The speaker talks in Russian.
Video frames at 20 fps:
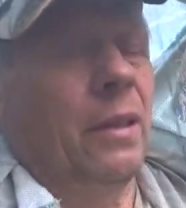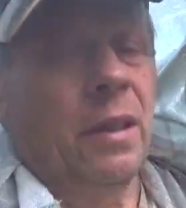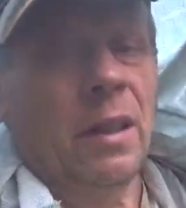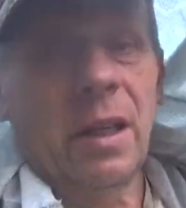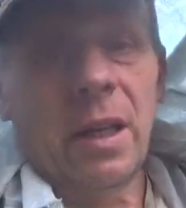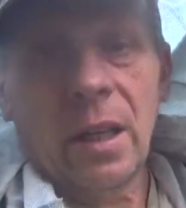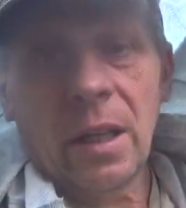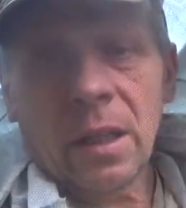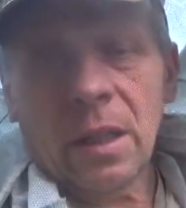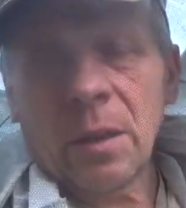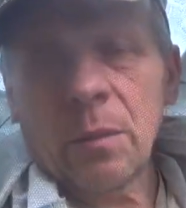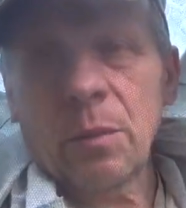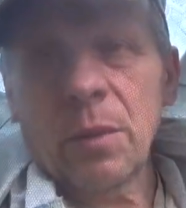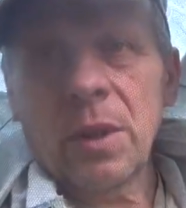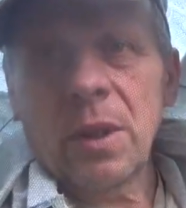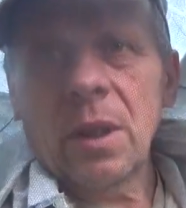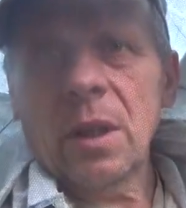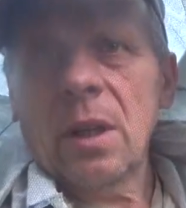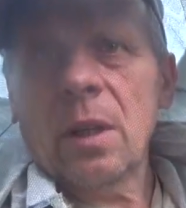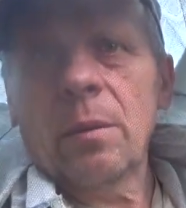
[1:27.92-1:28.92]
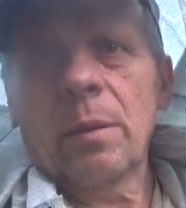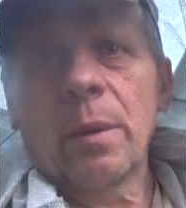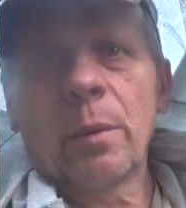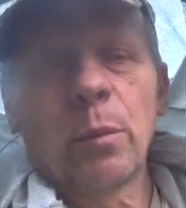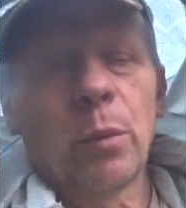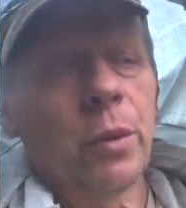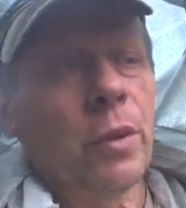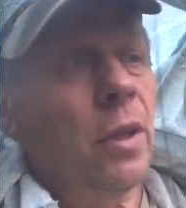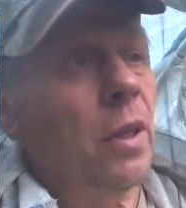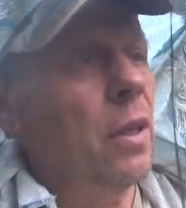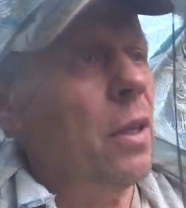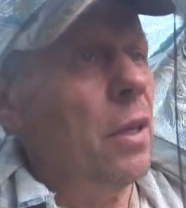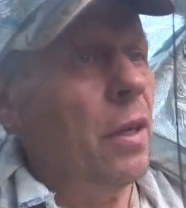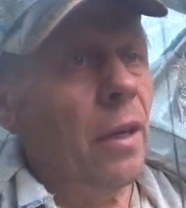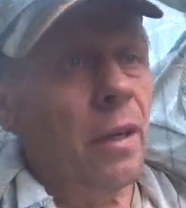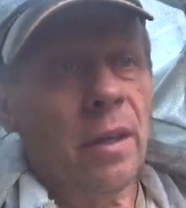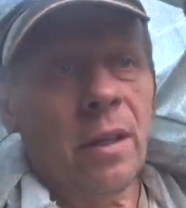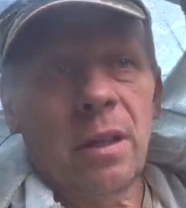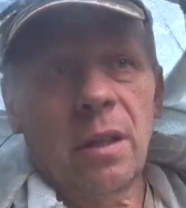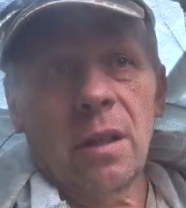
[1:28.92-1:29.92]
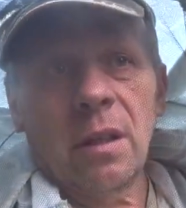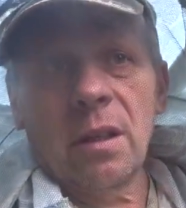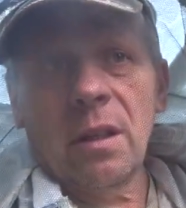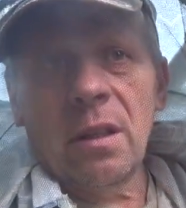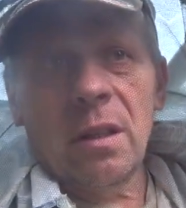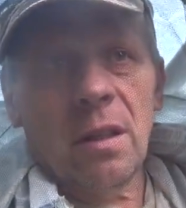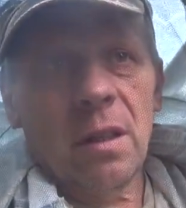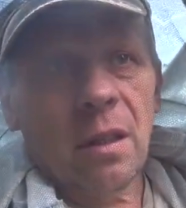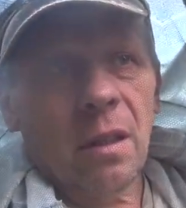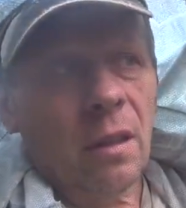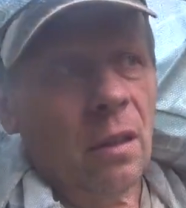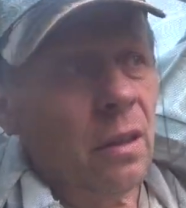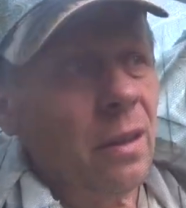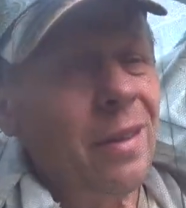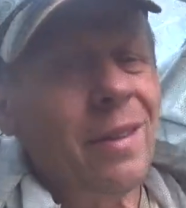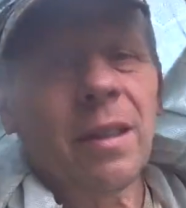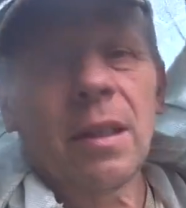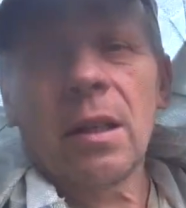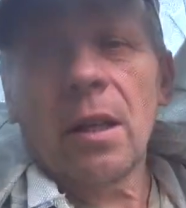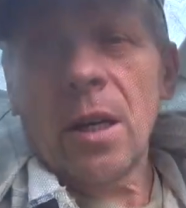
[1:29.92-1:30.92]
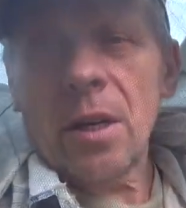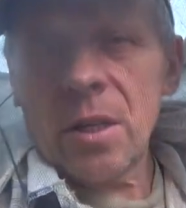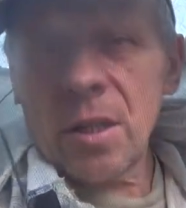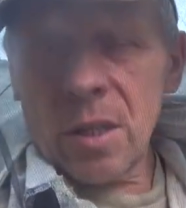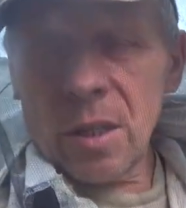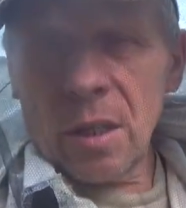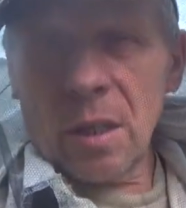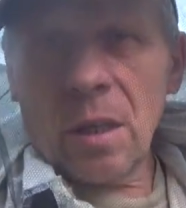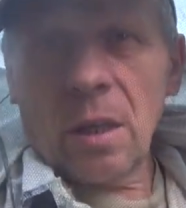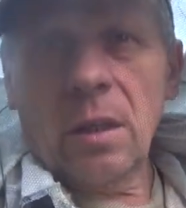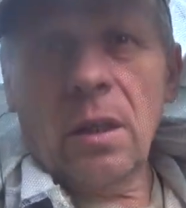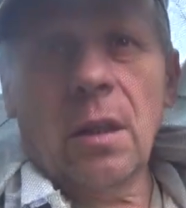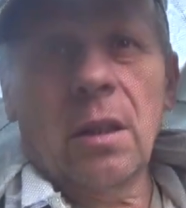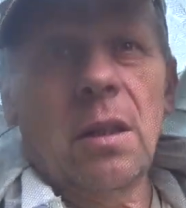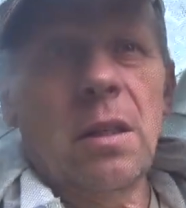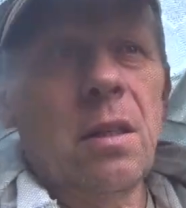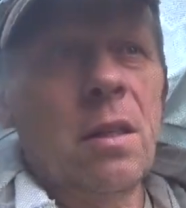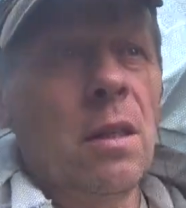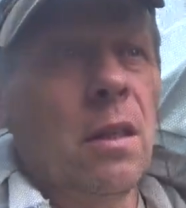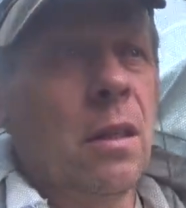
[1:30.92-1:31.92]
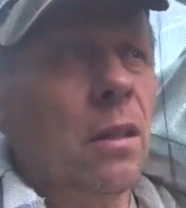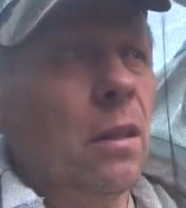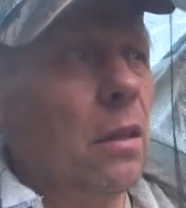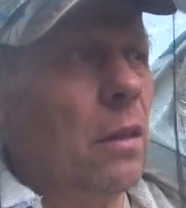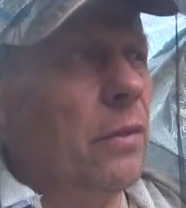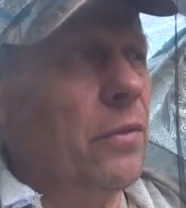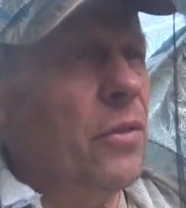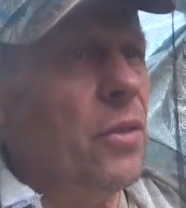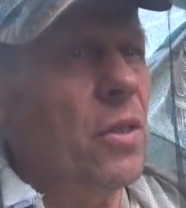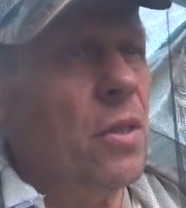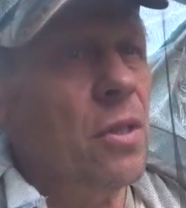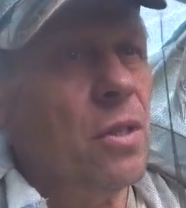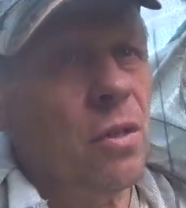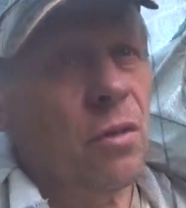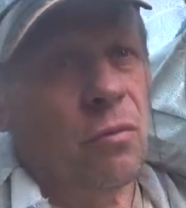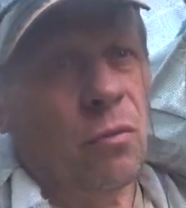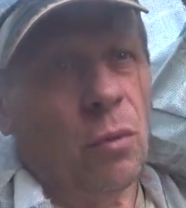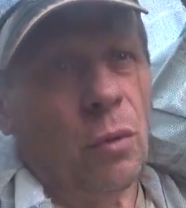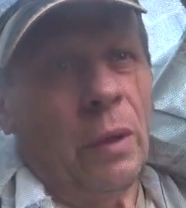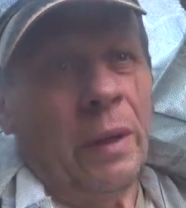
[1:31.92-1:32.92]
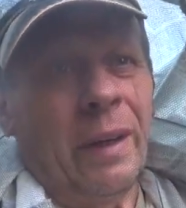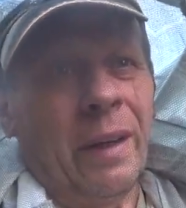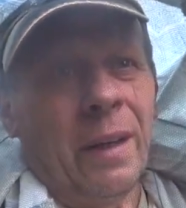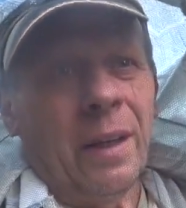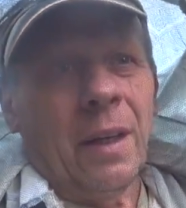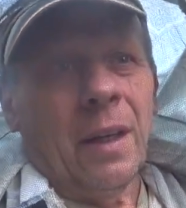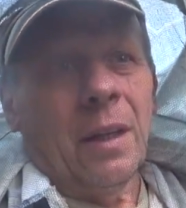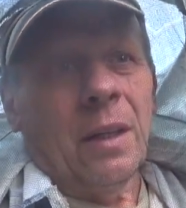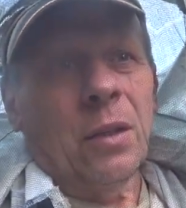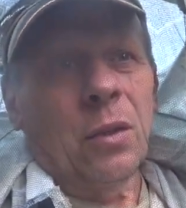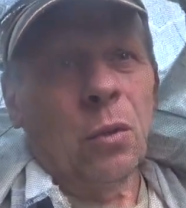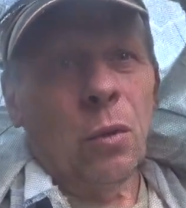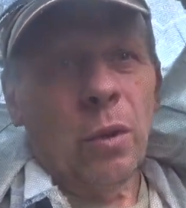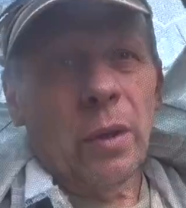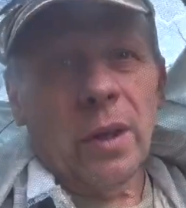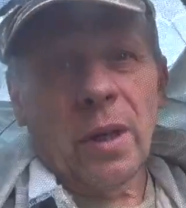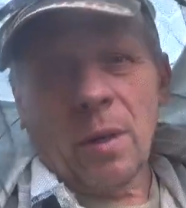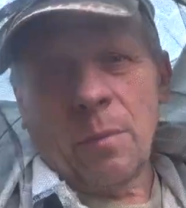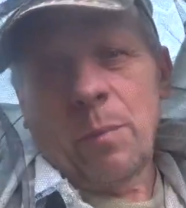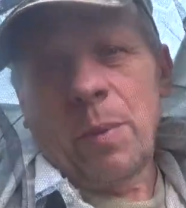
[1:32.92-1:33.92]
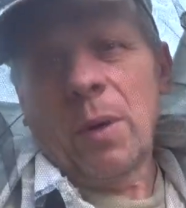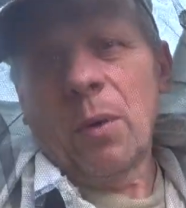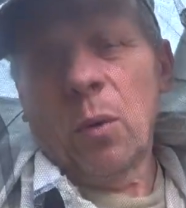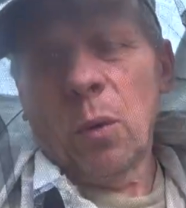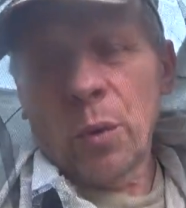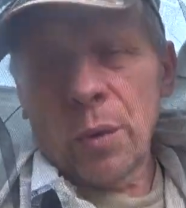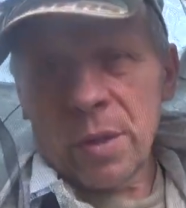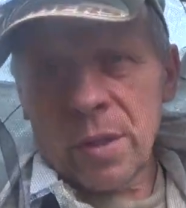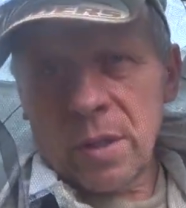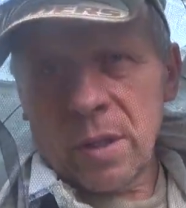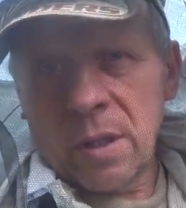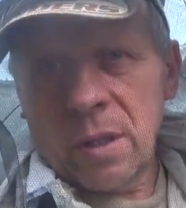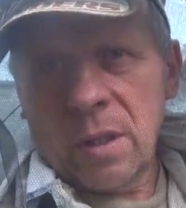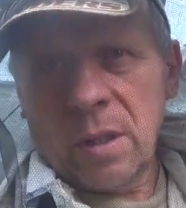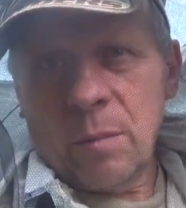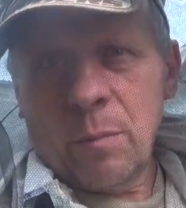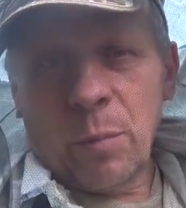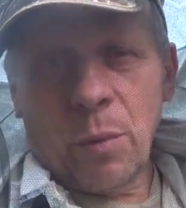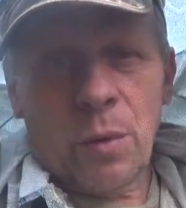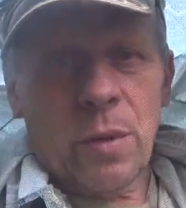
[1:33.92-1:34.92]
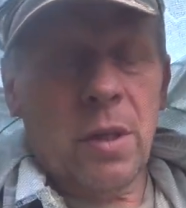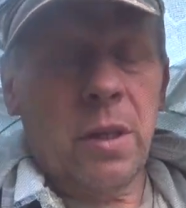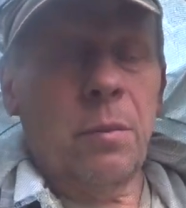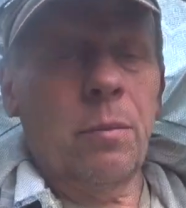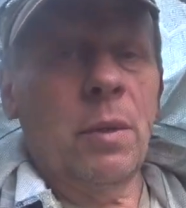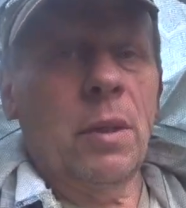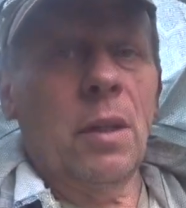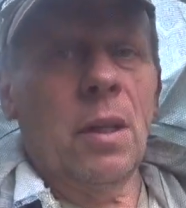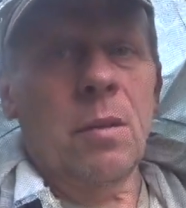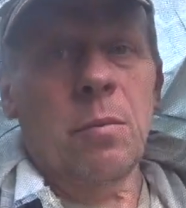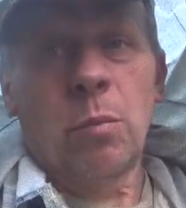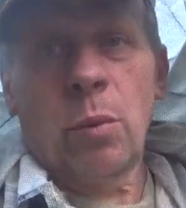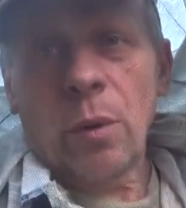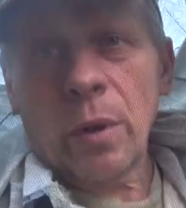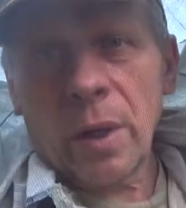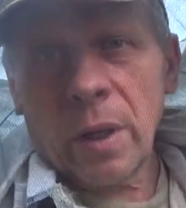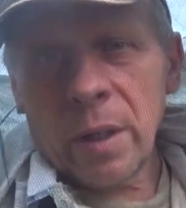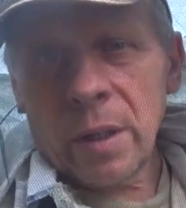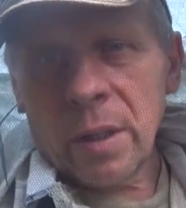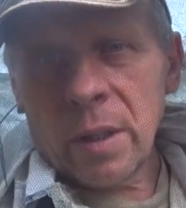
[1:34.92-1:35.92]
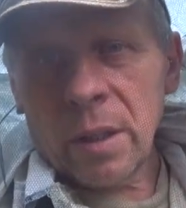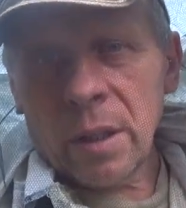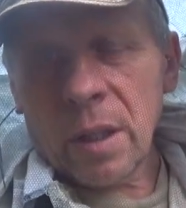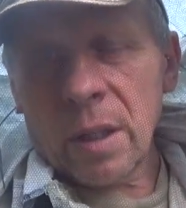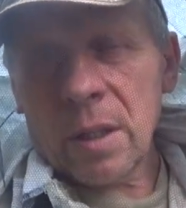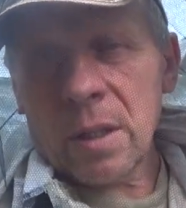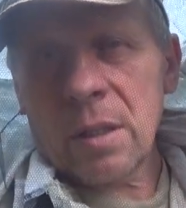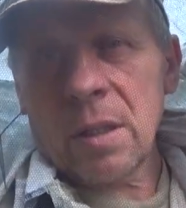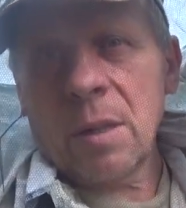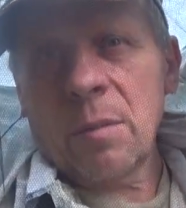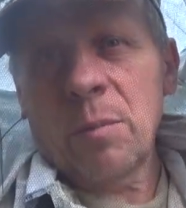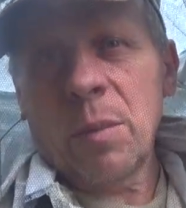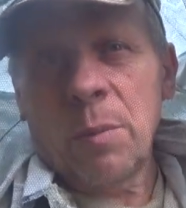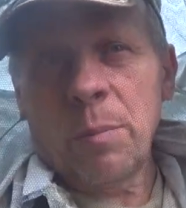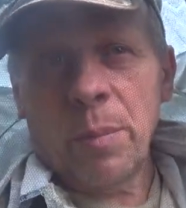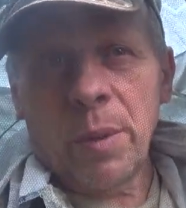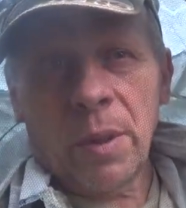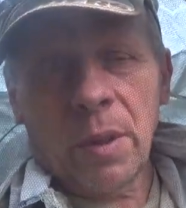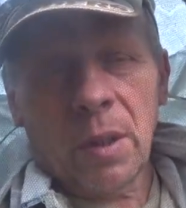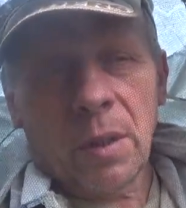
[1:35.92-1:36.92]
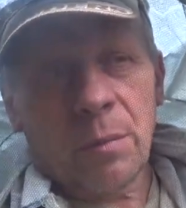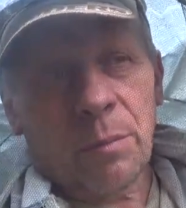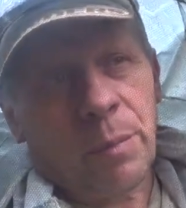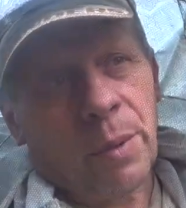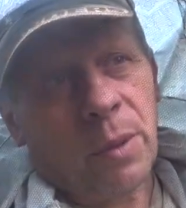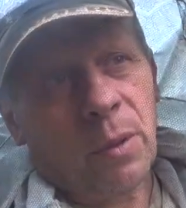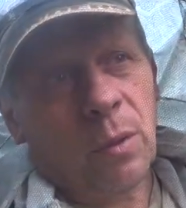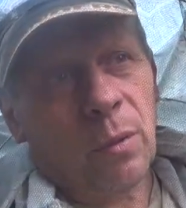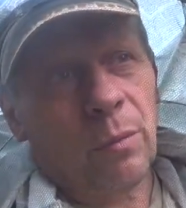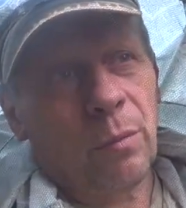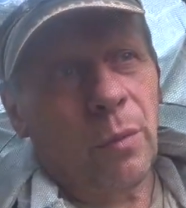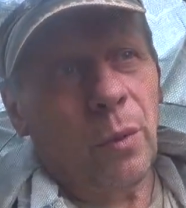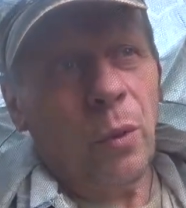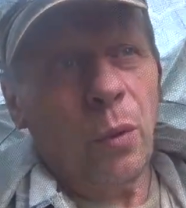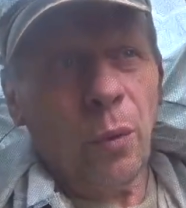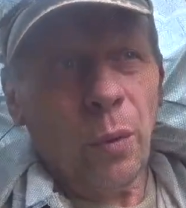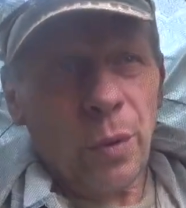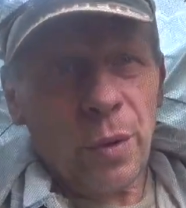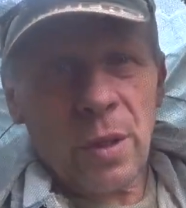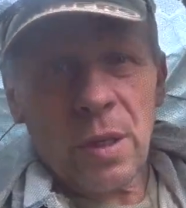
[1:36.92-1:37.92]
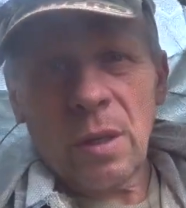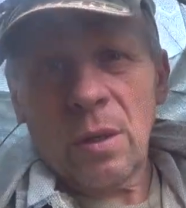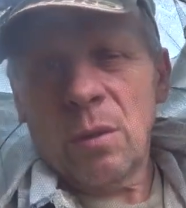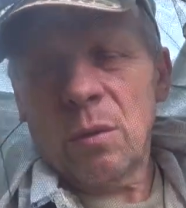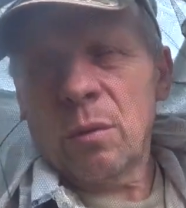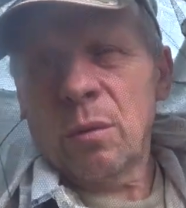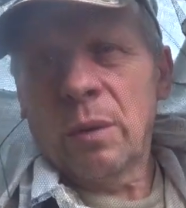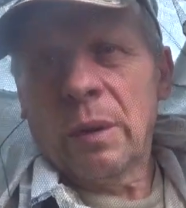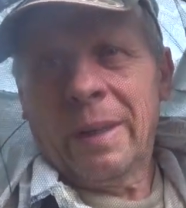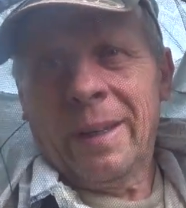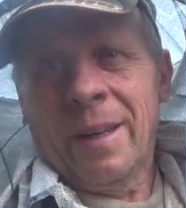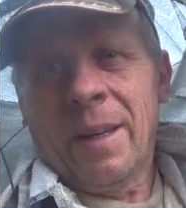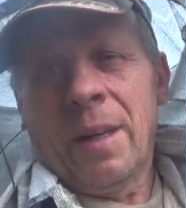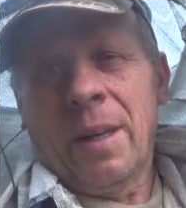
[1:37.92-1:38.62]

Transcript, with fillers: летом я обработки никакие не делал и раньше никогда не делал ничего. Только по осени, после медосбора один раз там бипином, потом осенью